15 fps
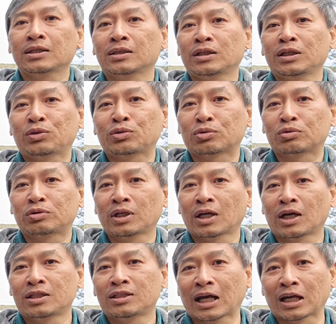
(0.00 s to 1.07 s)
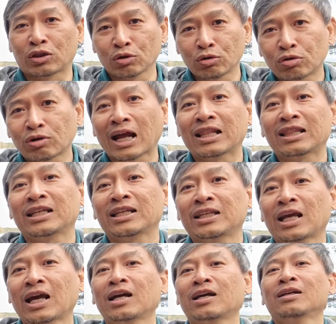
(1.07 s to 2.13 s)
uh, itu sudah jatuh
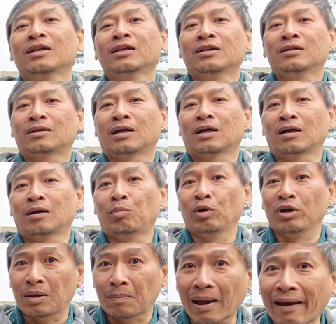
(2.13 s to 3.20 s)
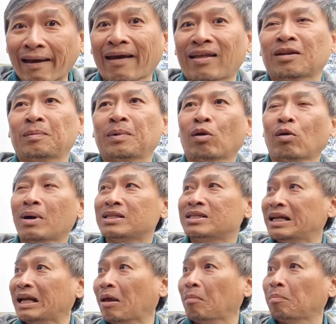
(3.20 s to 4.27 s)
rantingnya uh, boleh dipakai tapi kalau
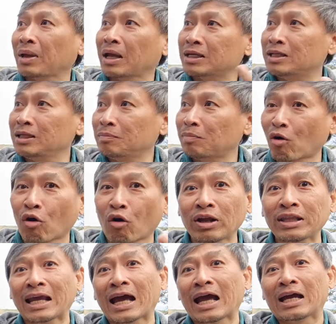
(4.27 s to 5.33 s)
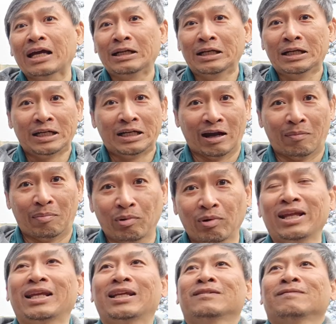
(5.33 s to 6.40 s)
masih nempel di pohonnya tidak
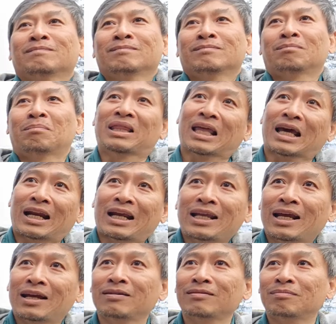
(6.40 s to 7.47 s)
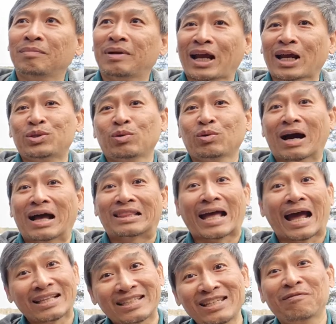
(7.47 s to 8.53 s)
boleh menariknya mereka juga
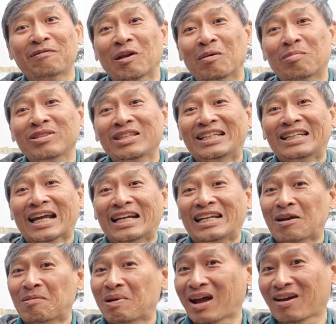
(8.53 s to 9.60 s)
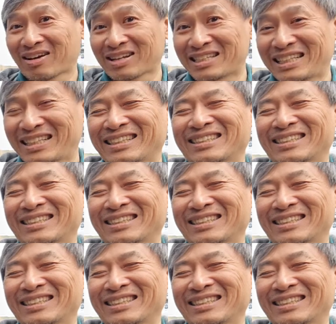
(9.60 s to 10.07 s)
taat sih walaupun tidak ada mengawasi